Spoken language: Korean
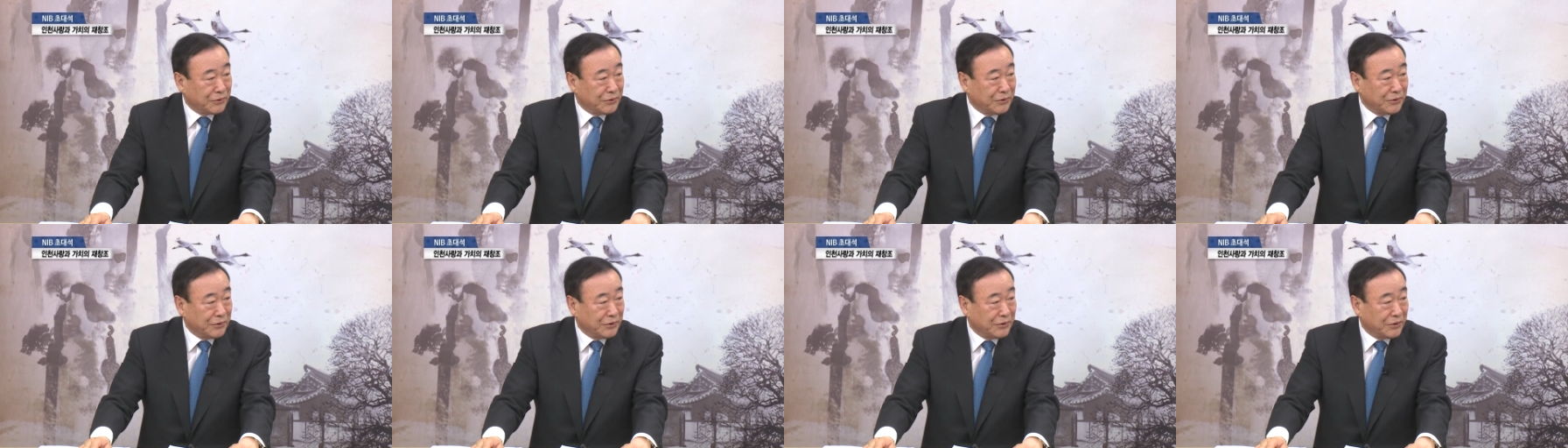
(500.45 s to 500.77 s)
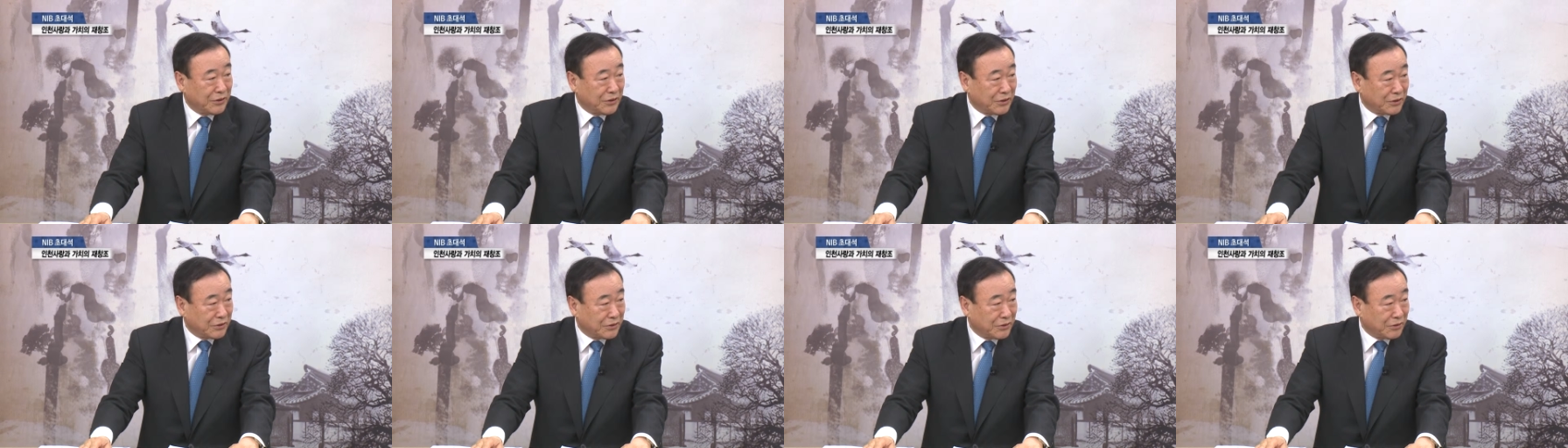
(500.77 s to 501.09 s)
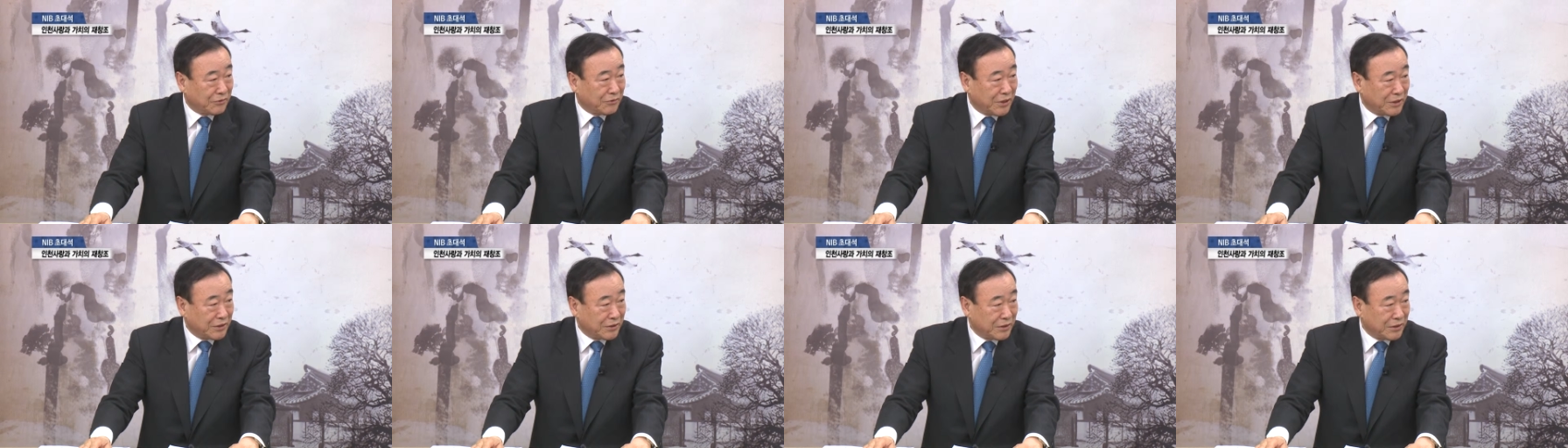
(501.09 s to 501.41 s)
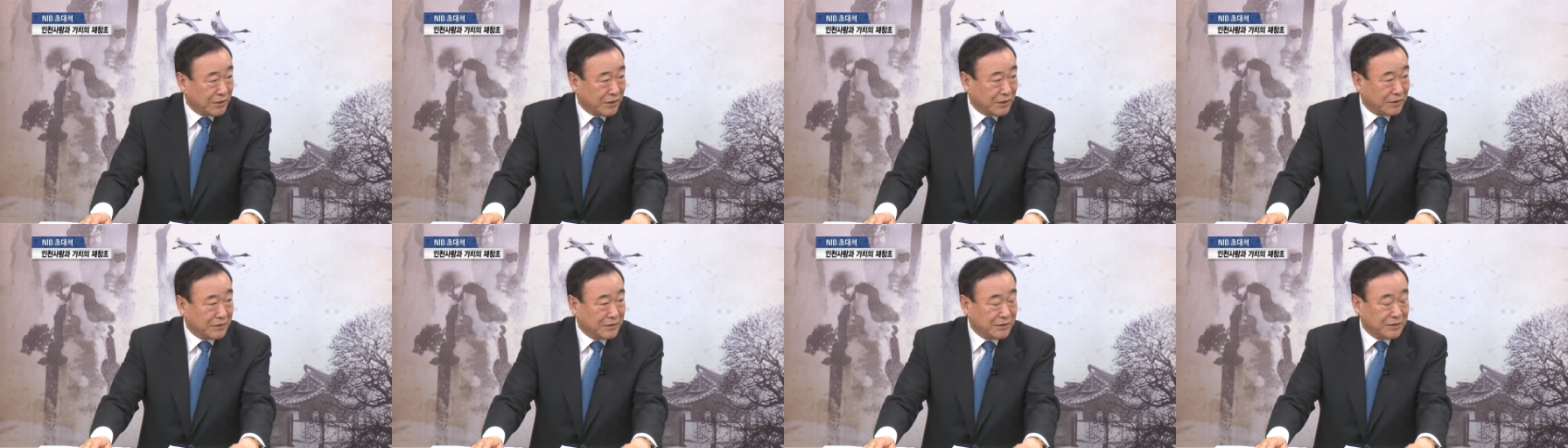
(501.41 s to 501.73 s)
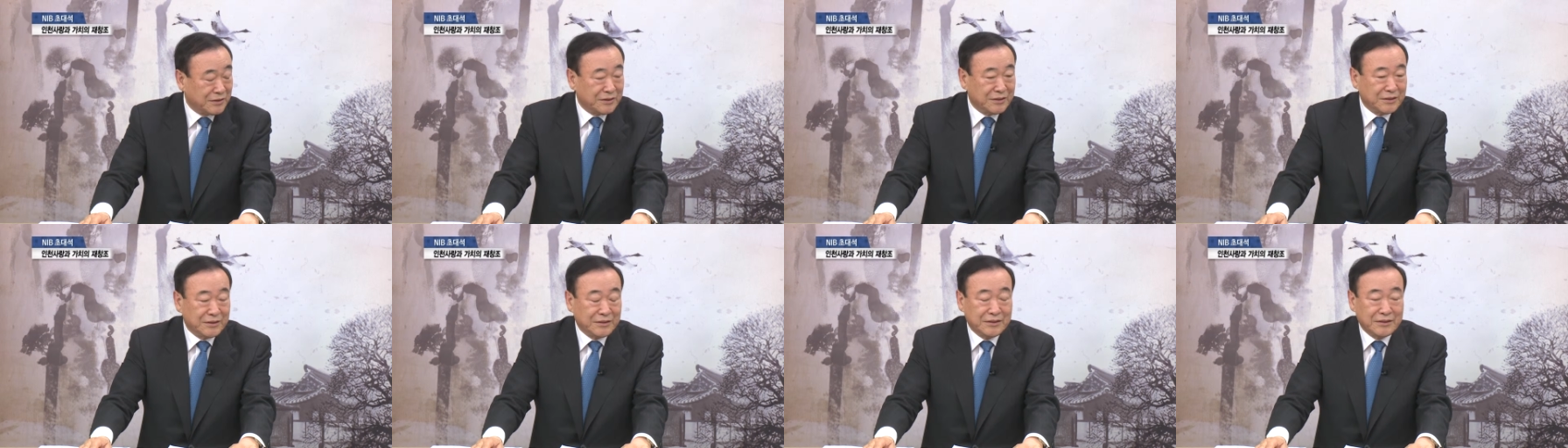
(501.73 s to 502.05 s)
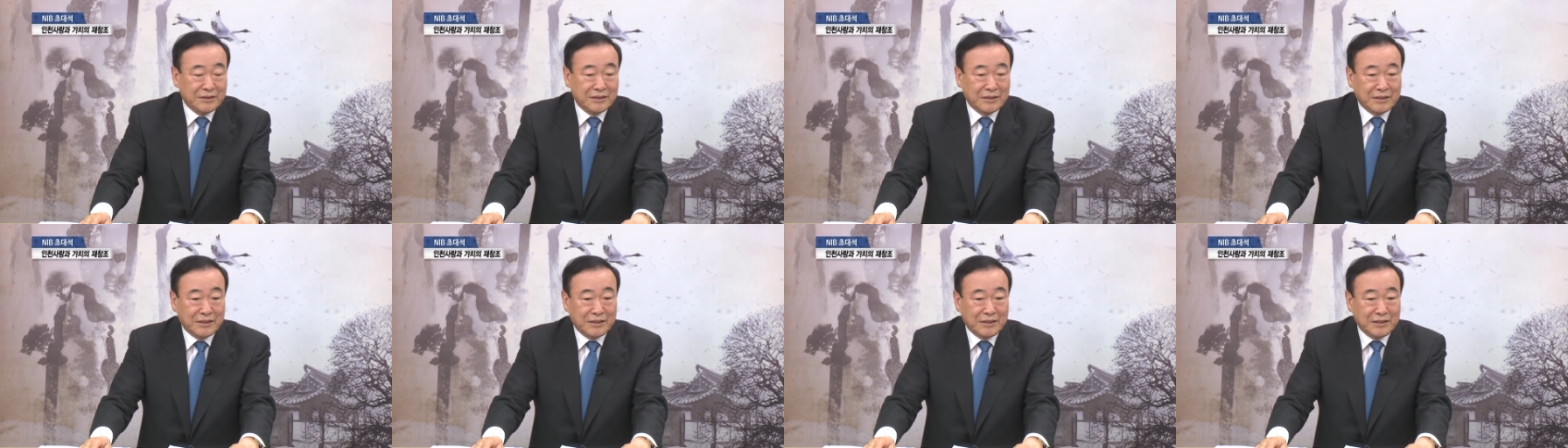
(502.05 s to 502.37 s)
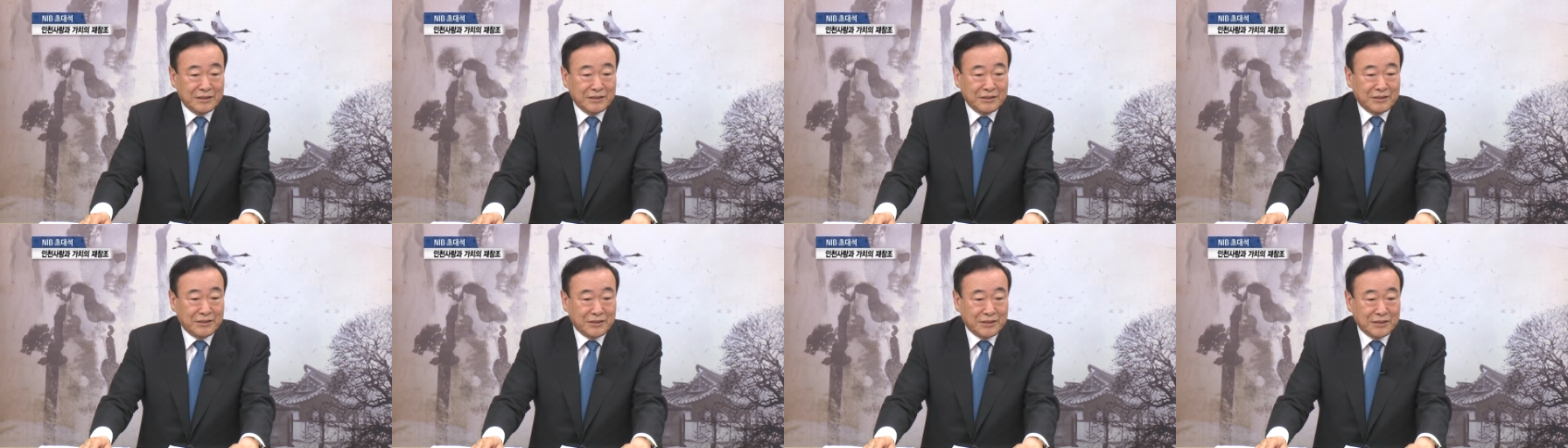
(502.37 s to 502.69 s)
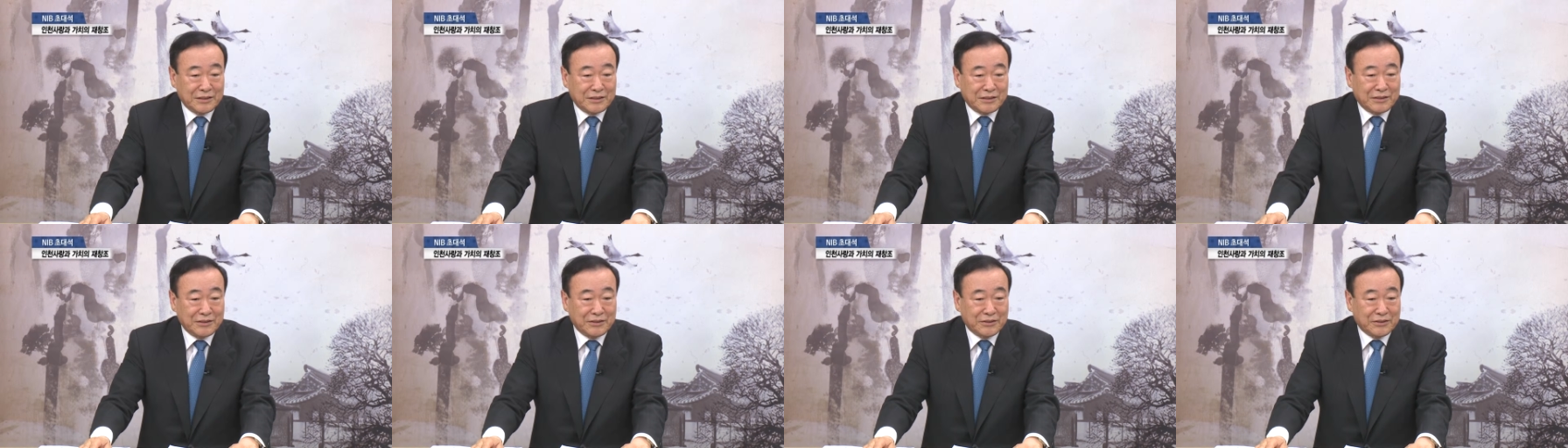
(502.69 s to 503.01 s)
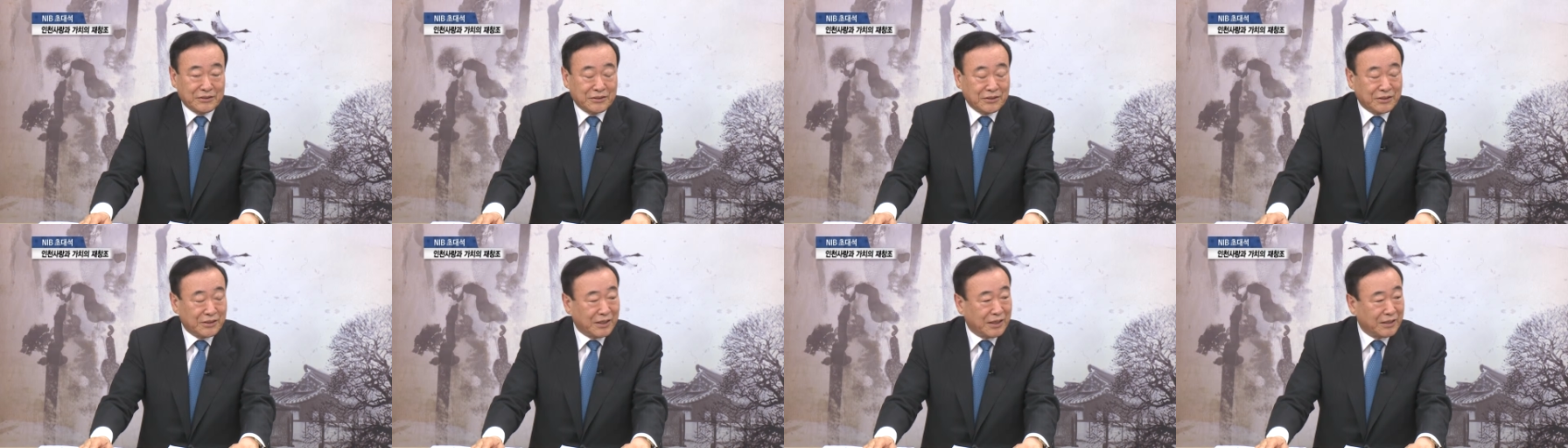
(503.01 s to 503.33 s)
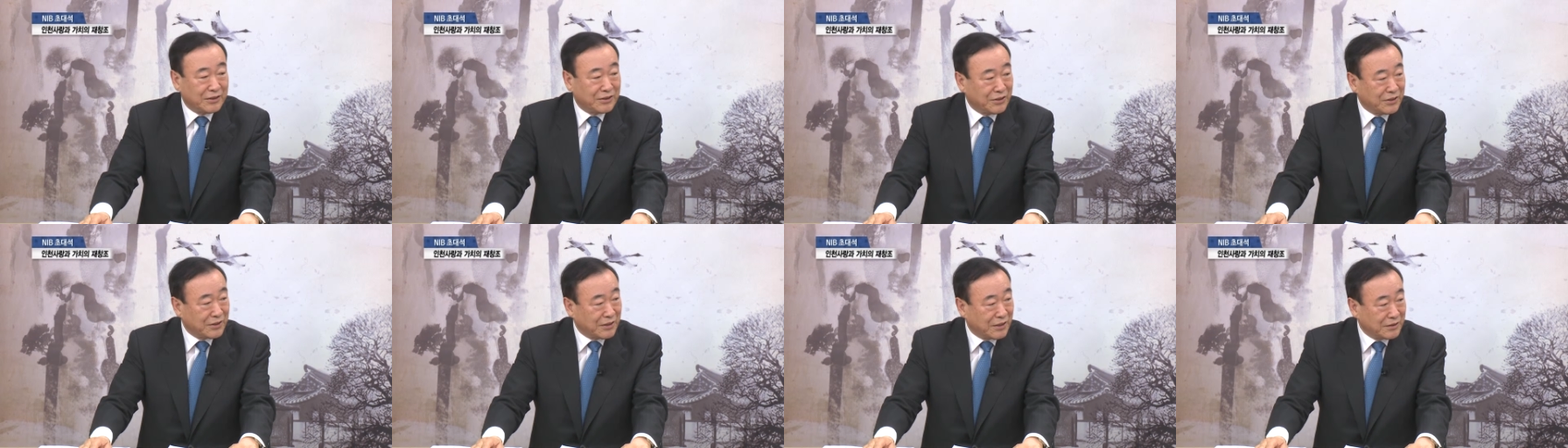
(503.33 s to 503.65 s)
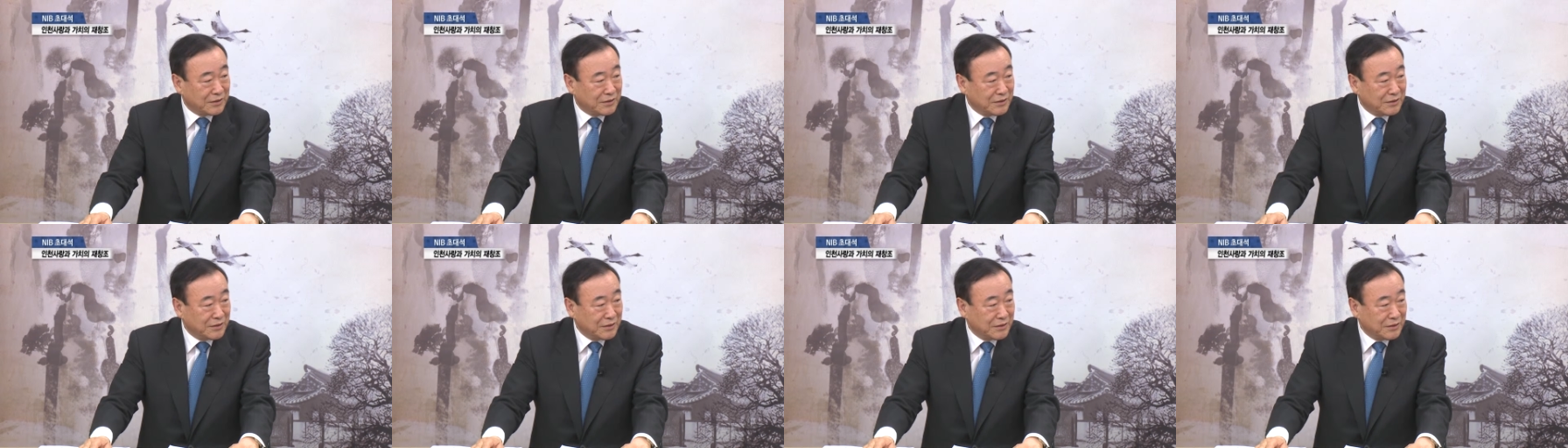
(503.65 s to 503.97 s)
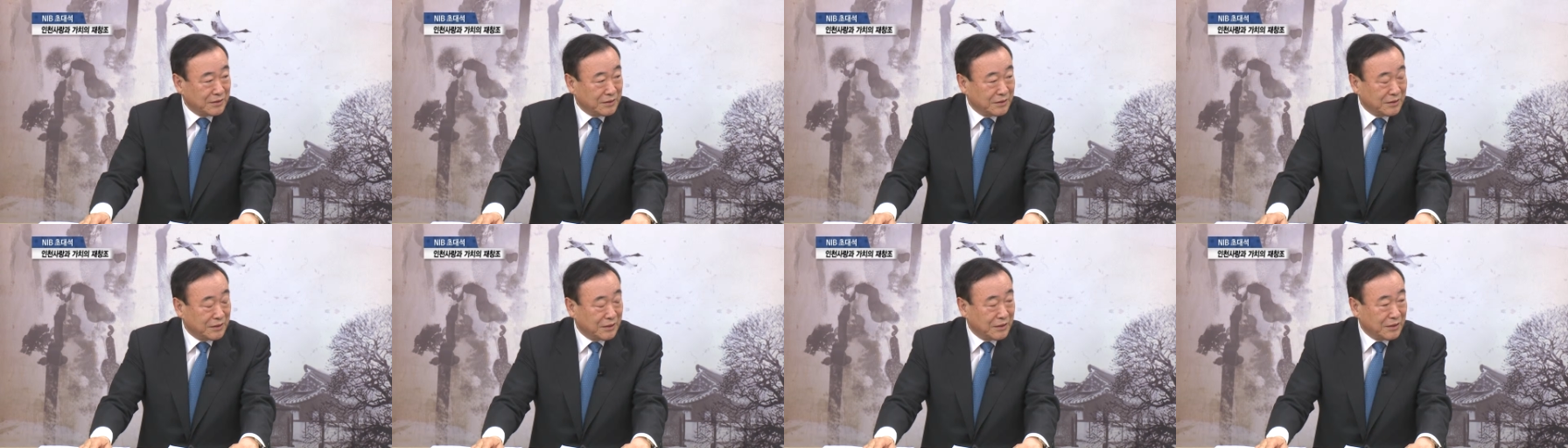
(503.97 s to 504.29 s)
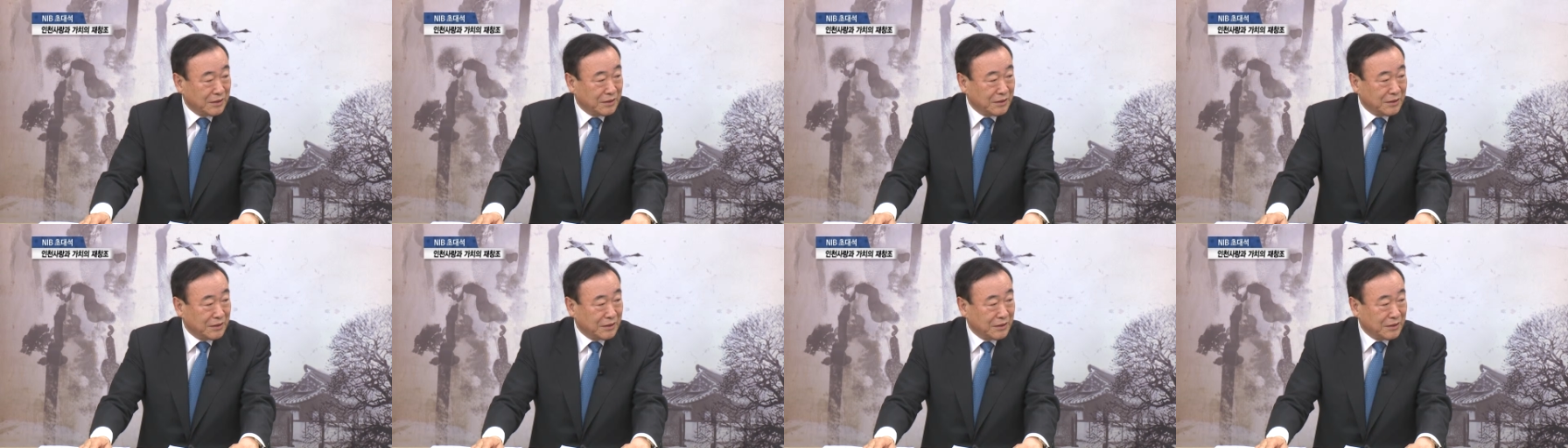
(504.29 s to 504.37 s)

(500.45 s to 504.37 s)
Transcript: 어, 연역적 과정이라든지 인천의 지역적 애정이라든지